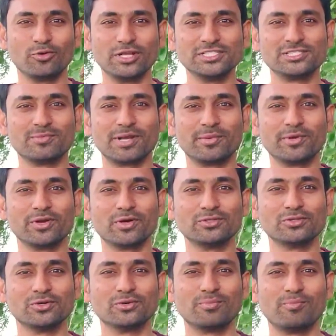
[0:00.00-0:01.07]
గురించి మనం
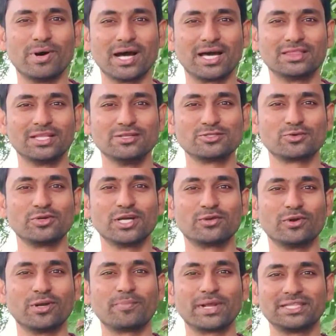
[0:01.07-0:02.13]
ఈరోజు బాగా
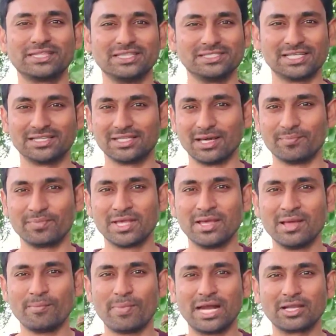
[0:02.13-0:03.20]
తెలుసుకునేటువంటి ప్రయత్నం చేద్దాం
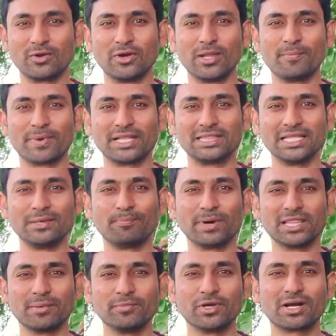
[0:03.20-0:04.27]
పాటలోని ప్రతి
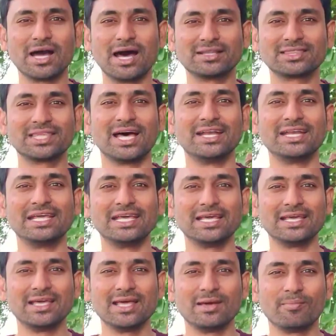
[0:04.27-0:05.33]
పదం యొక్క అర్థాన్ని
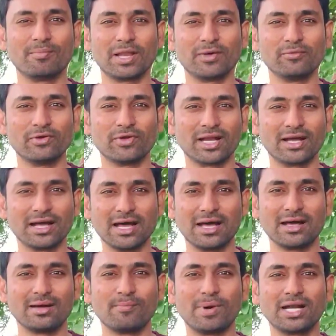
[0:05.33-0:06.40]
మనం వివరంగా
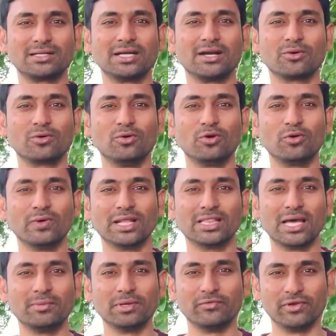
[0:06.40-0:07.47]
మాట్లాడుకుంటూ
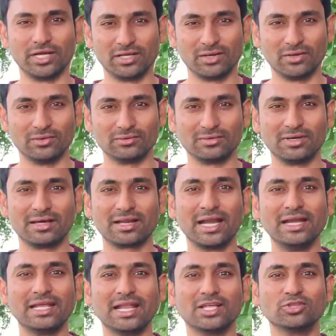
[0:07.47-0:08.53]
వెళ్దాం ఈ వీడియోలో
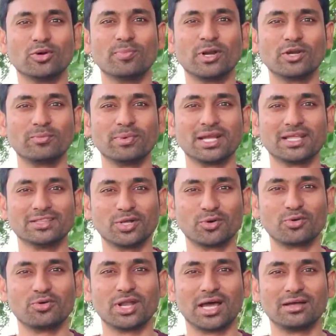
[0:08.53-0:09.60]
రండి నాతో పాటు మీరందరూ
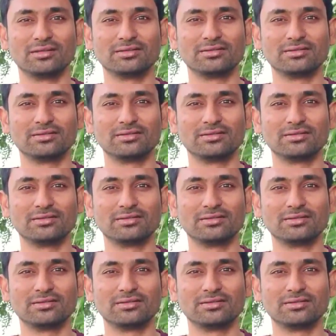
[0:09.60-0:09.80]
కూడా